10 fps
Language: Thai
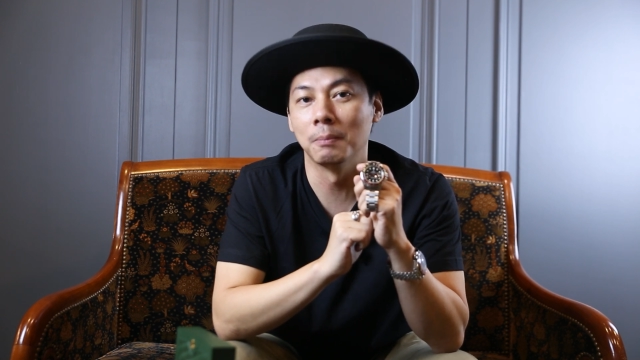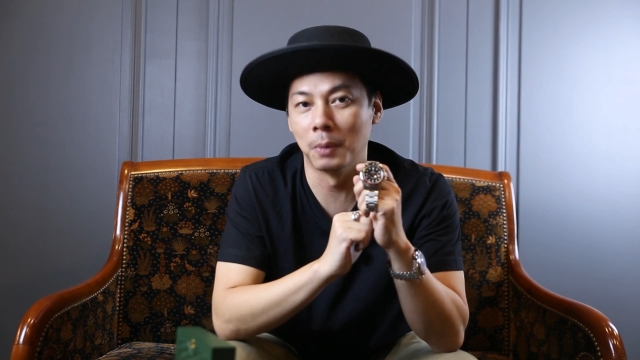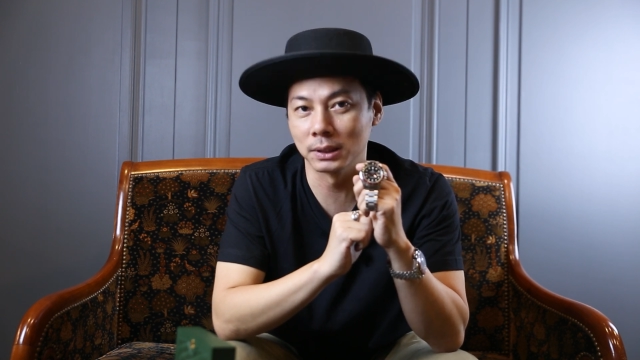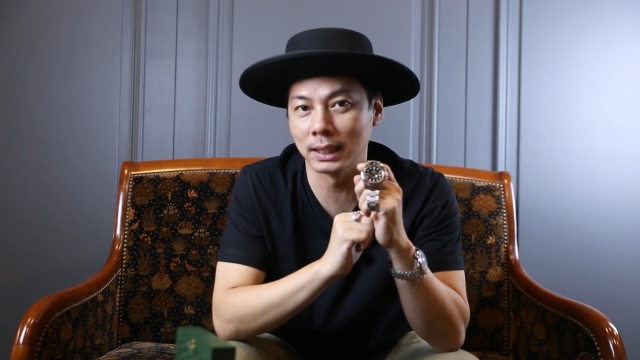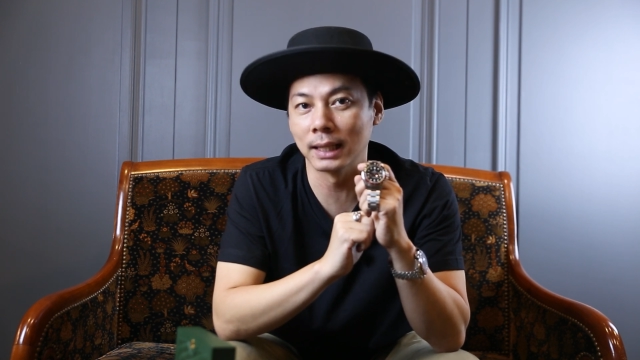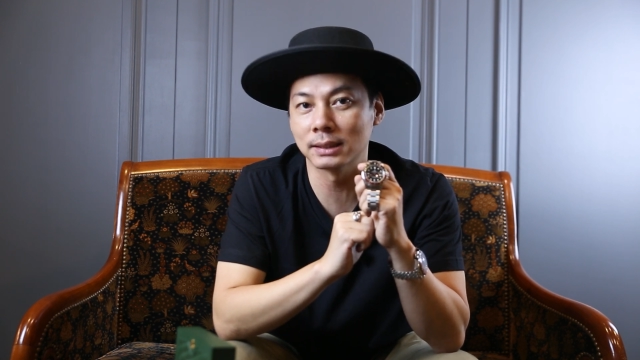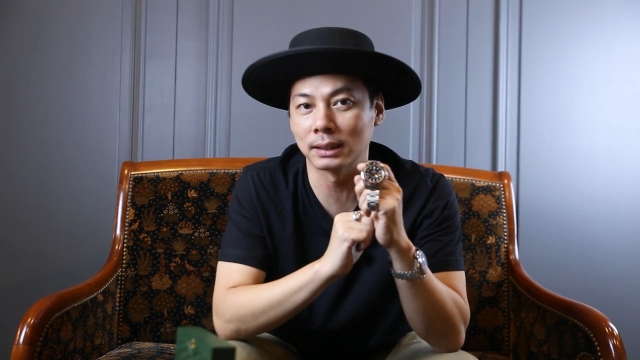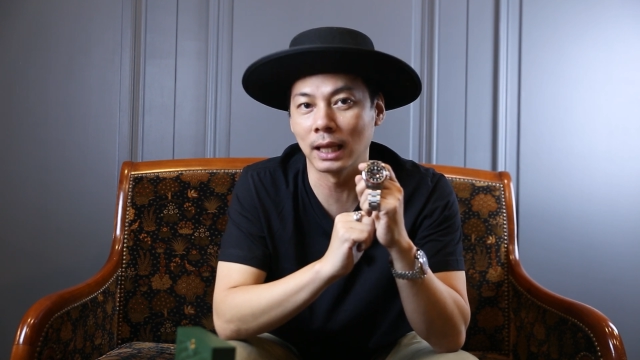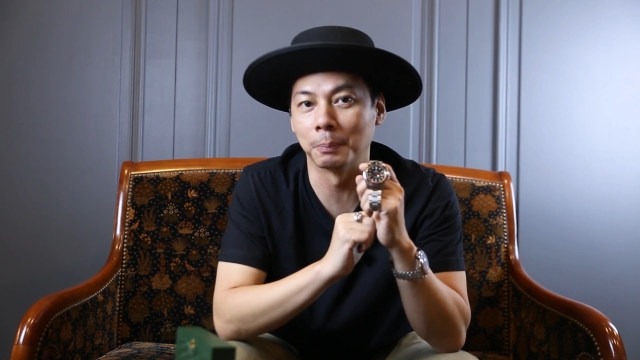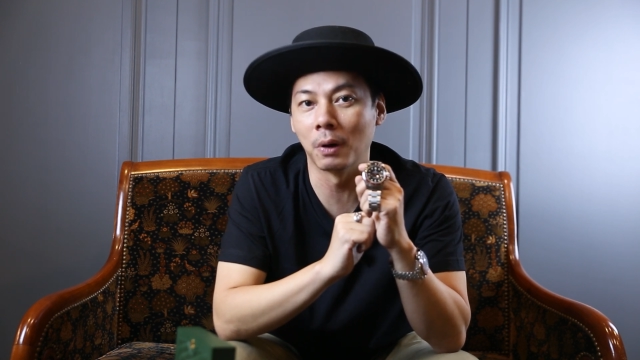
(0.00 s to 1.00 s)
เพราะฉะนั้นส
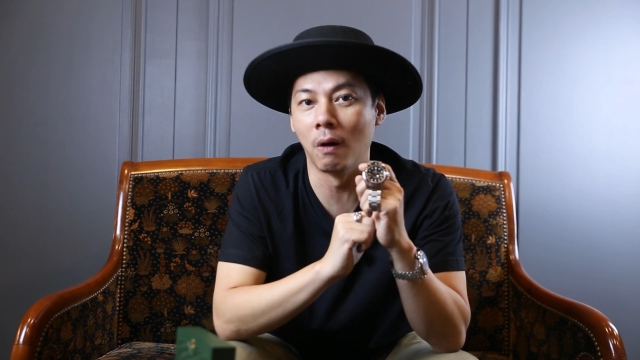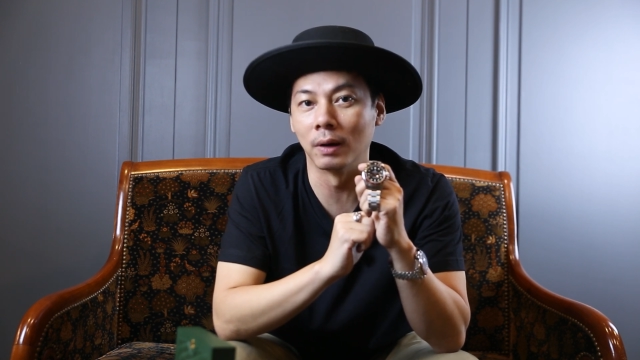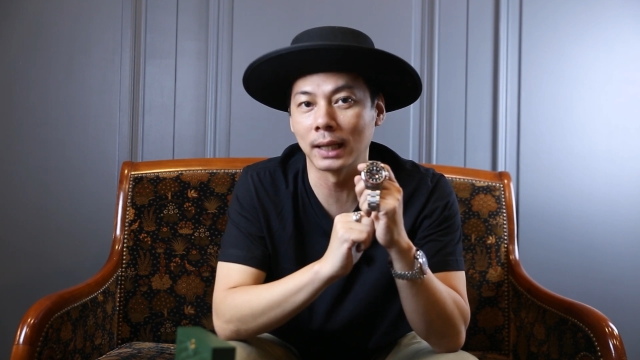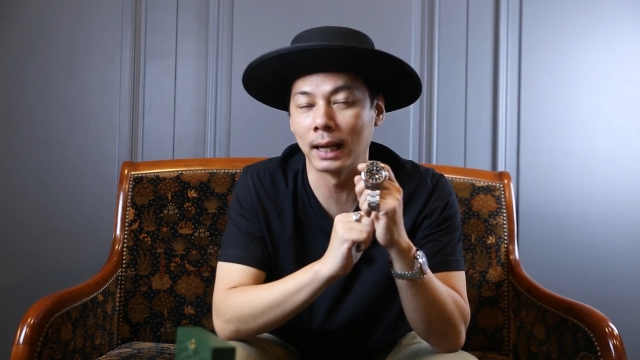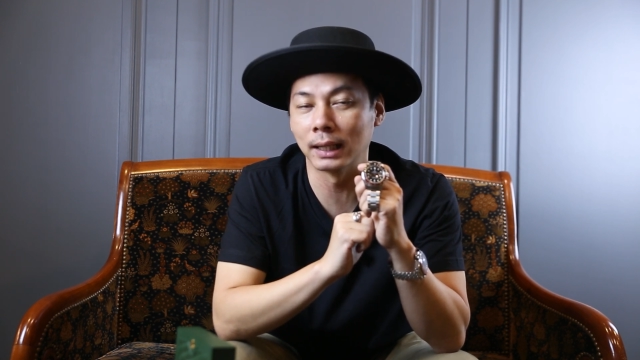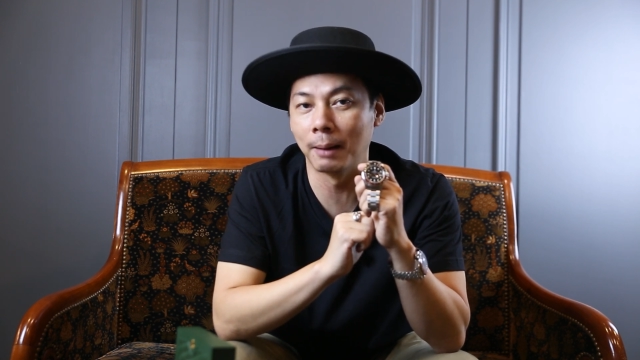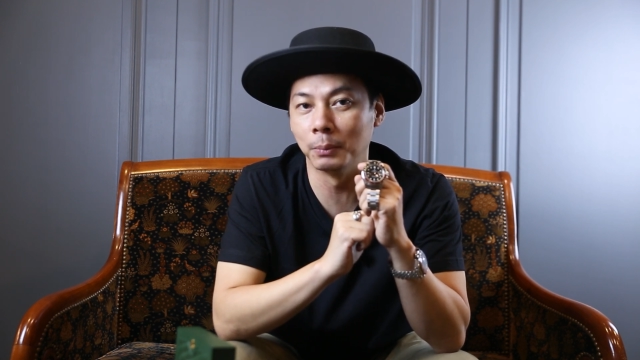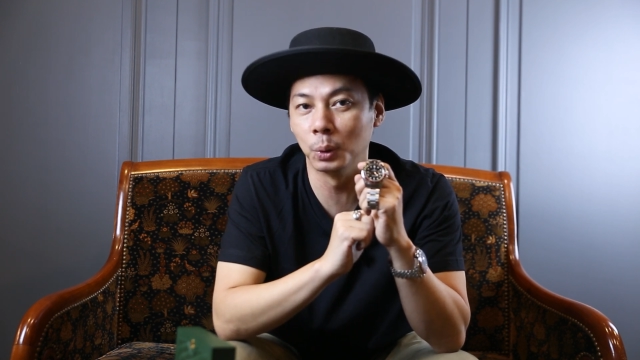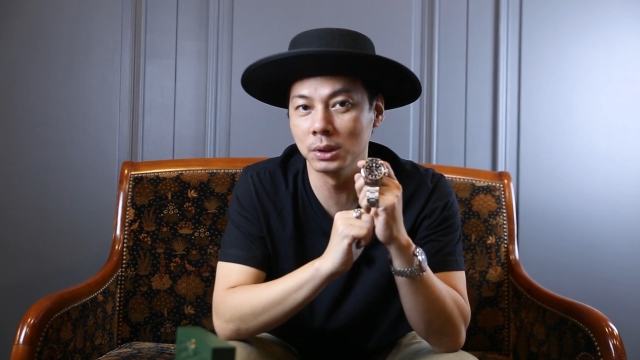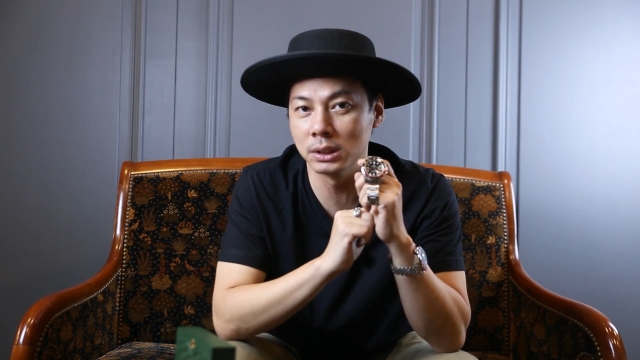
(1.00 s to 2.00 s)
เต็ปของการ
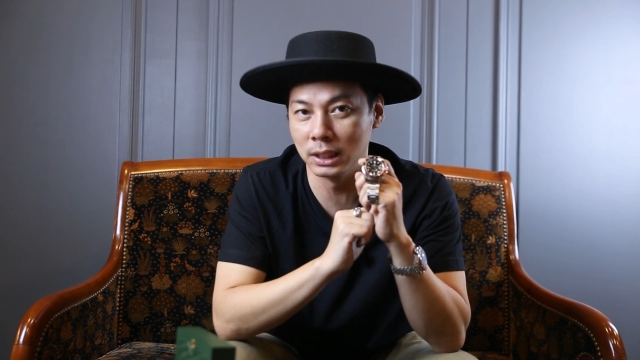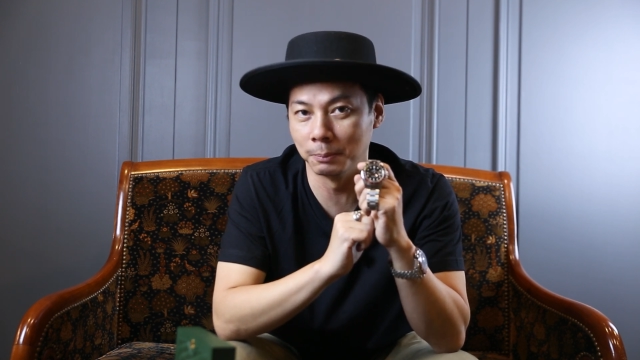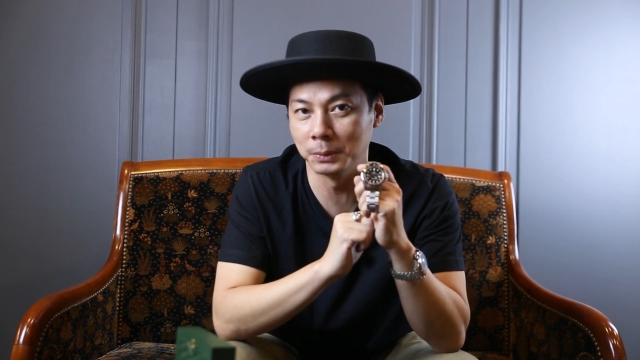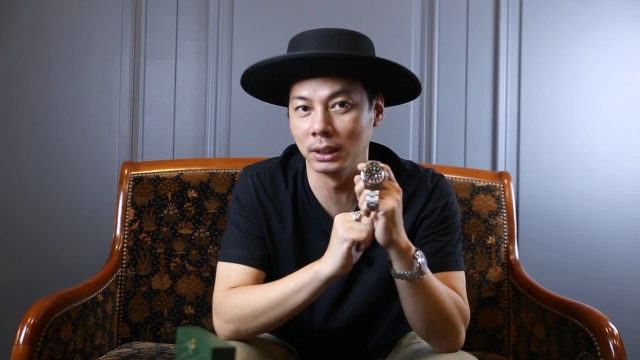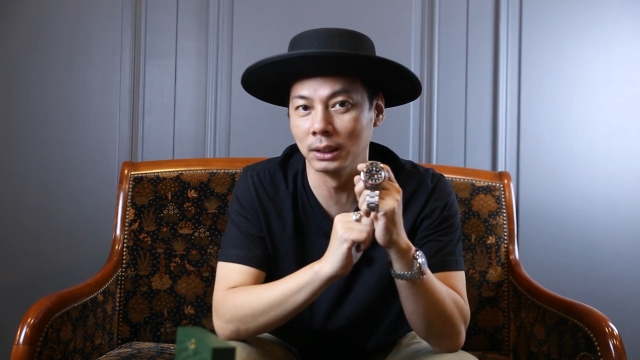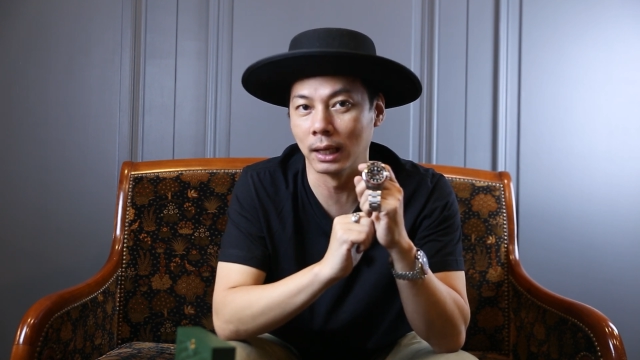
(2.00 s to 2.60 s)
ทำรุ่น GMT